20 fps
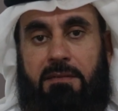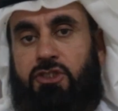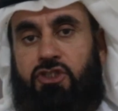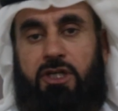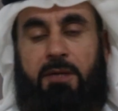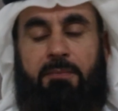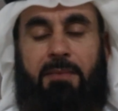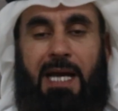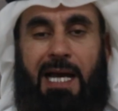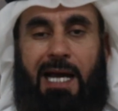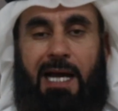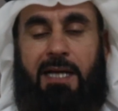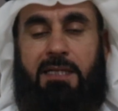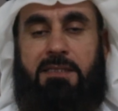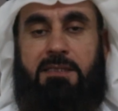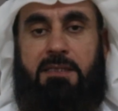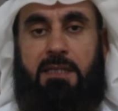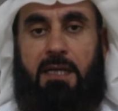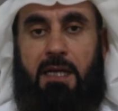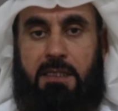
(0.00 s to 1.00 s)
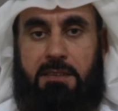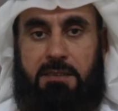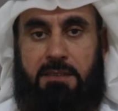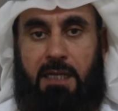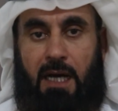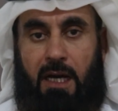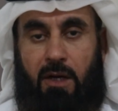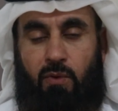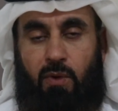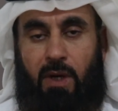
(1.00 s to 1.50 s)
جماعة
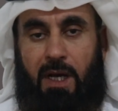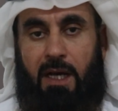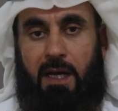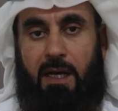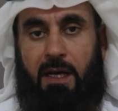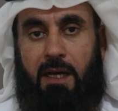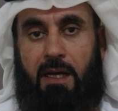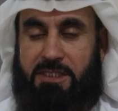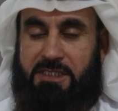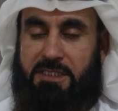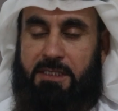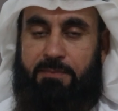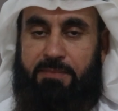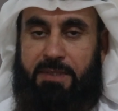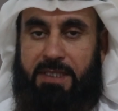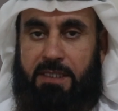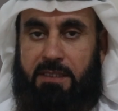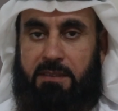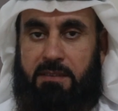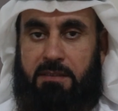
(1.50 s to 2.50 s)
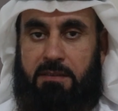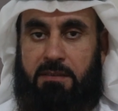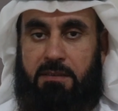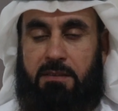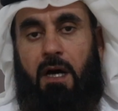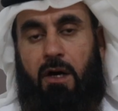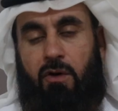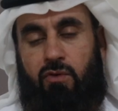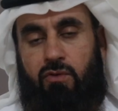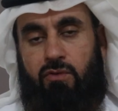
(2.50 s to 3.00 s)
الدعوة والتبليغ
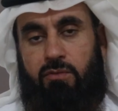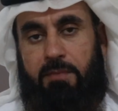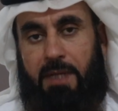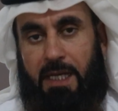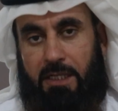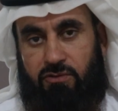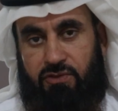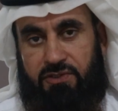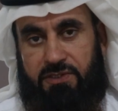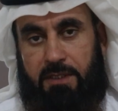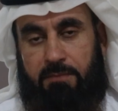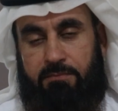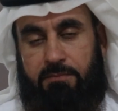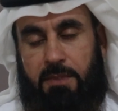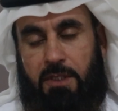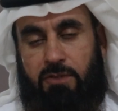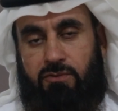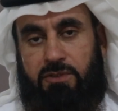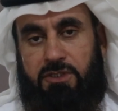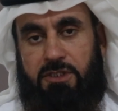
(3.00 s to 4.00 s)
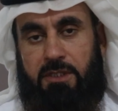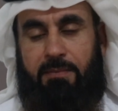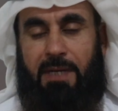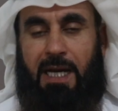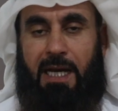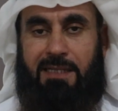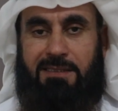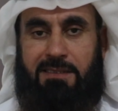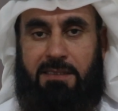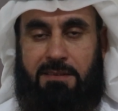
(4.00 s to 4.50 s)
أو ما يسمون
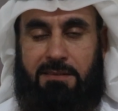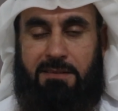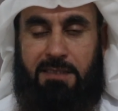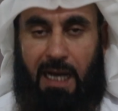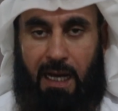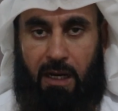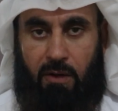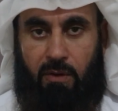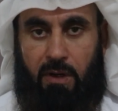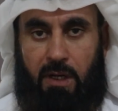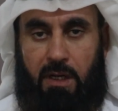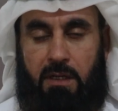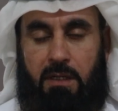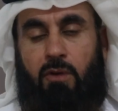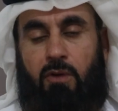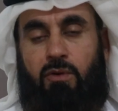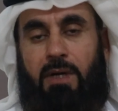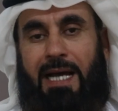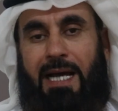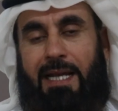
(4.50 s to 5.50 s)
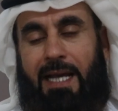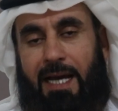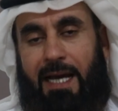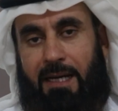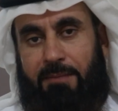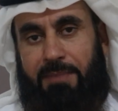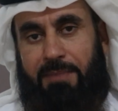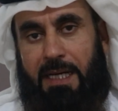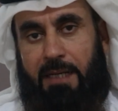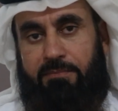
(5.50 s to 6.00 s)
جماعة الدعوة أو
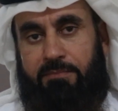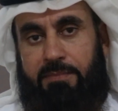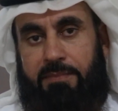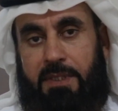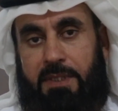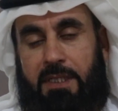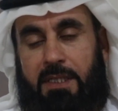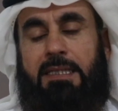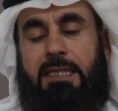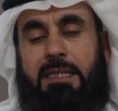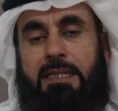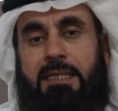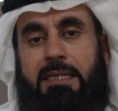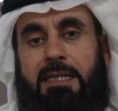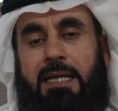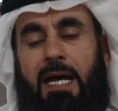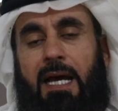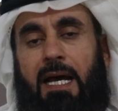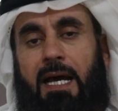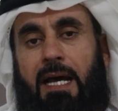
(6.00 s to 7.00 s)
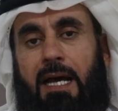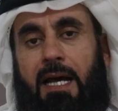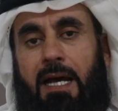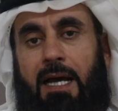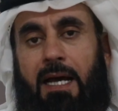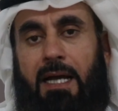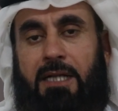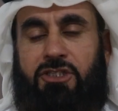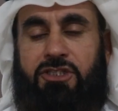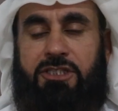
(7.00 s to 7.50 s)
الأحباب تلك
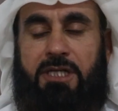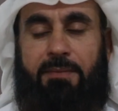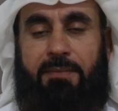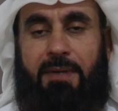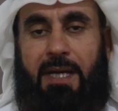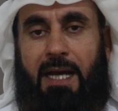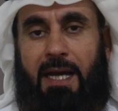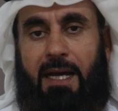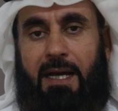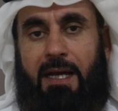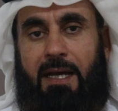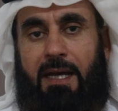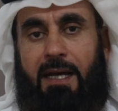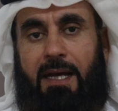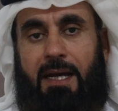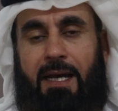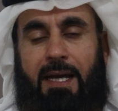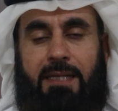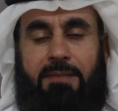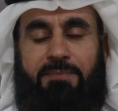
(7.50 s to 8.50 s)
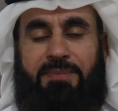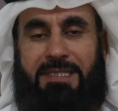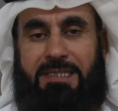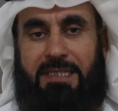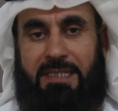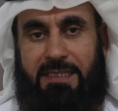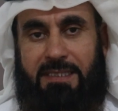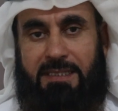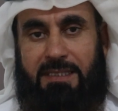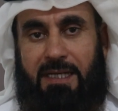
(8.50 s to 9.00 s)
الجماعة
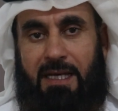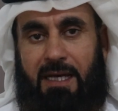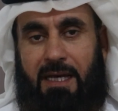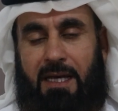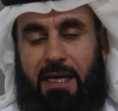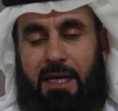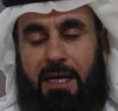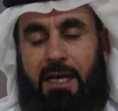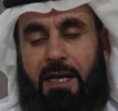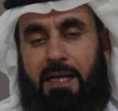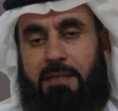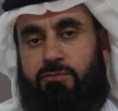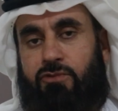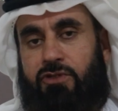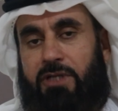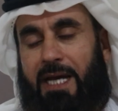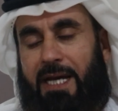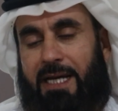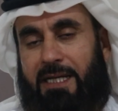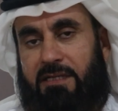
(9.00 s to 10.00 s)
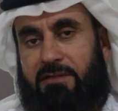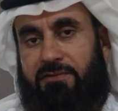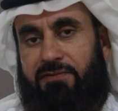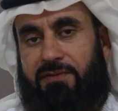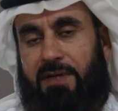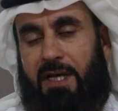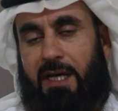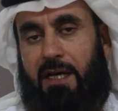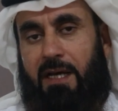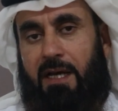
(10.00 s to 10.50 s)
البدعية
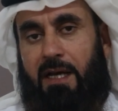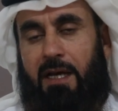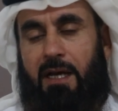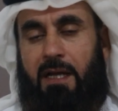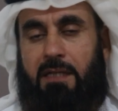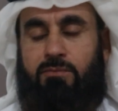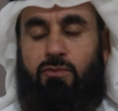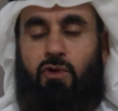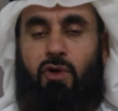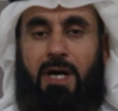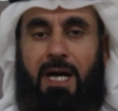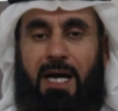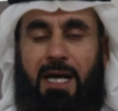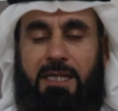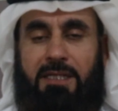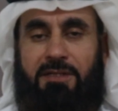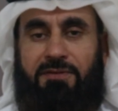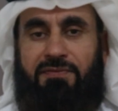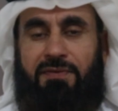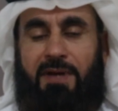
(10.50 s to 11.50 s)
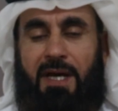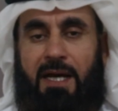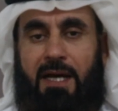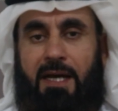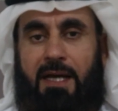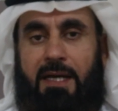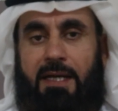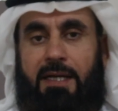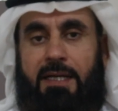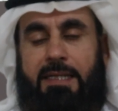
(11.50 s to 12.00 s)
المنحرفة المخالفة
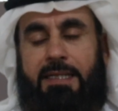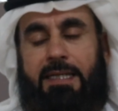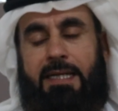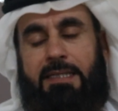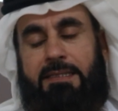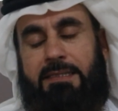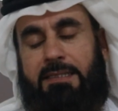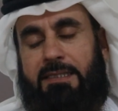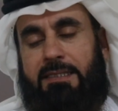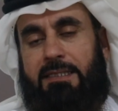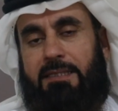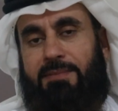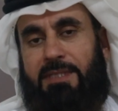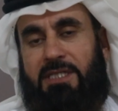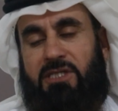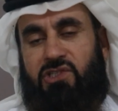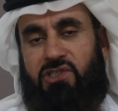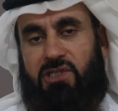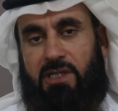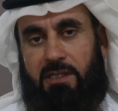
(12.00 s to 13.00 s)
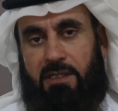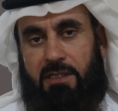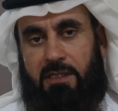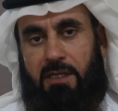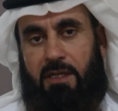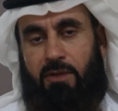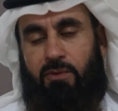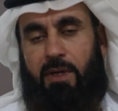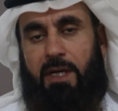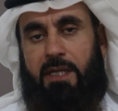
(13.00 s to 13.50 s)
لهدي النبي صلى
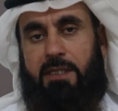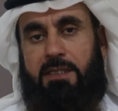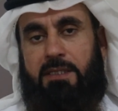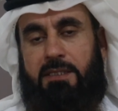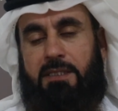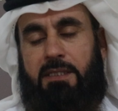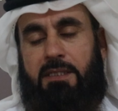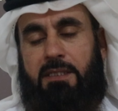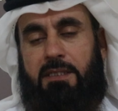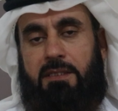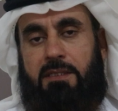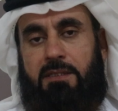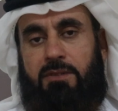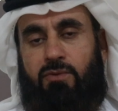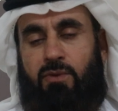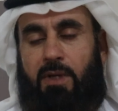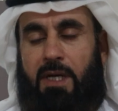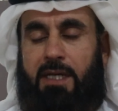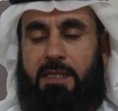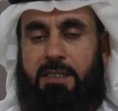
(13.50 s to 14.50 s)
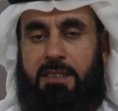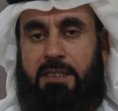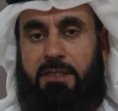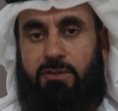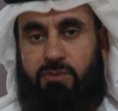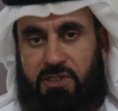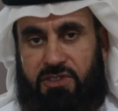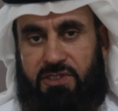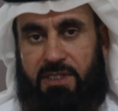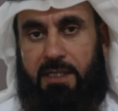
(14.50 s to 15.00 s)
الله عليه وآله
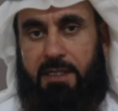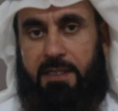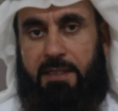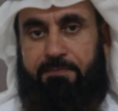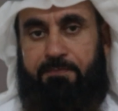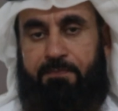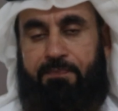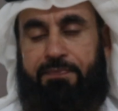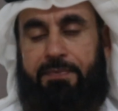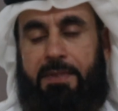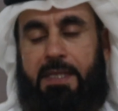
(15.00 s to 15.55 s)
وسلم